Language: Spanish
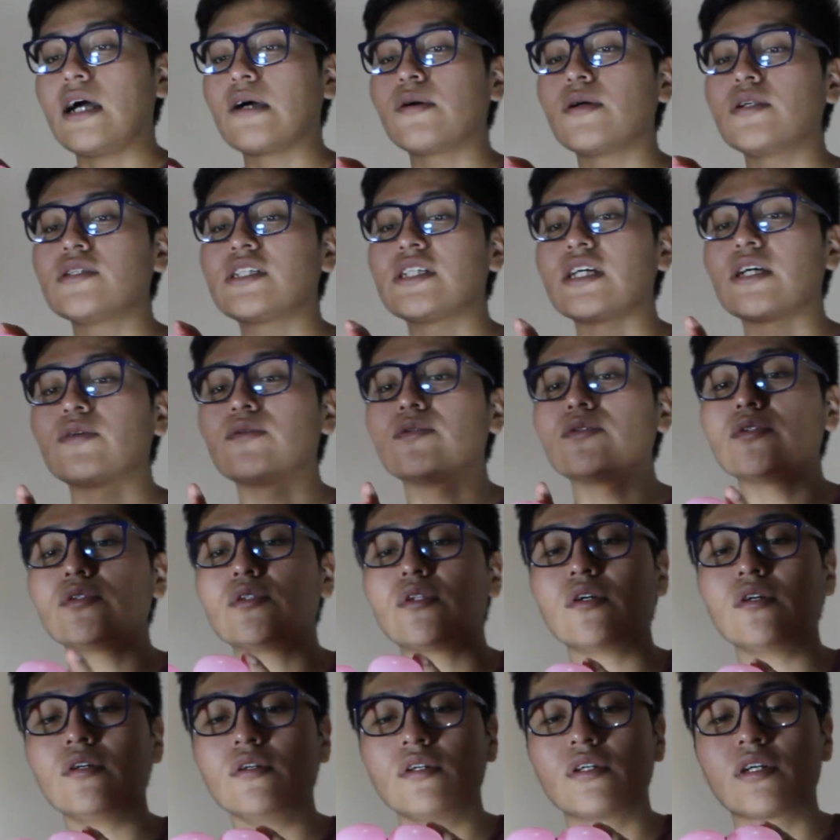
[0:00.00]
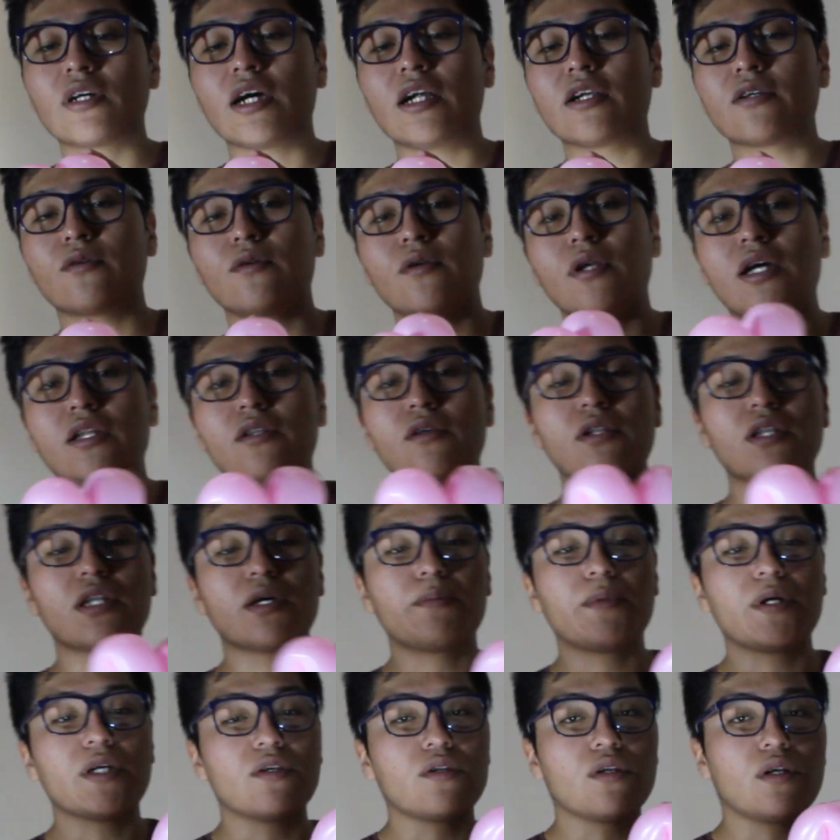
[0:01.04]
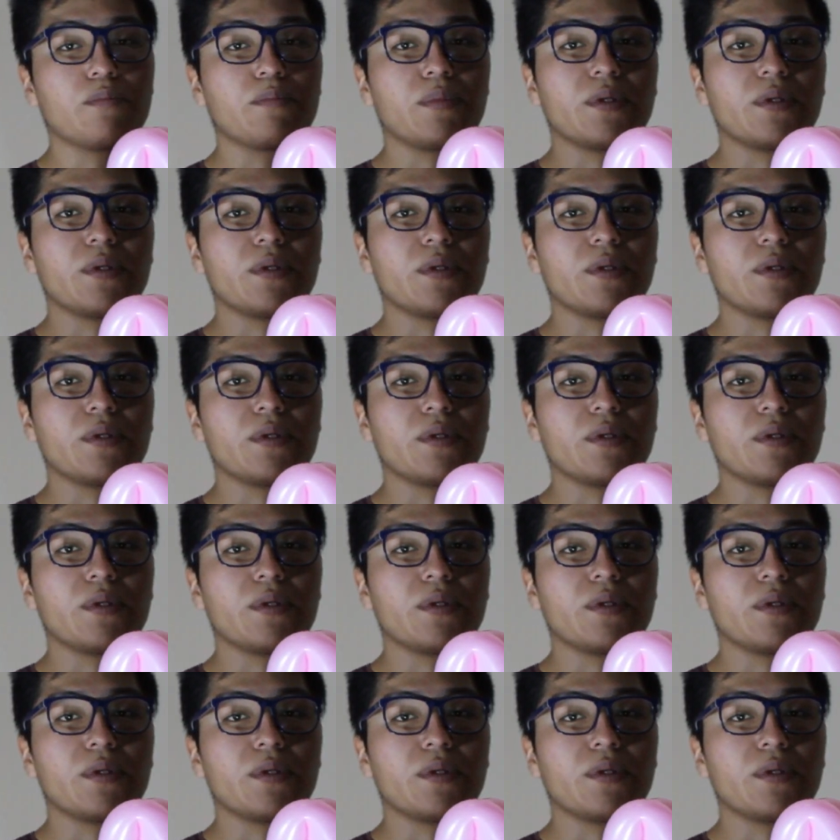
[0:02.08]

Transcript: Hago el segundo, calculando el tamaño del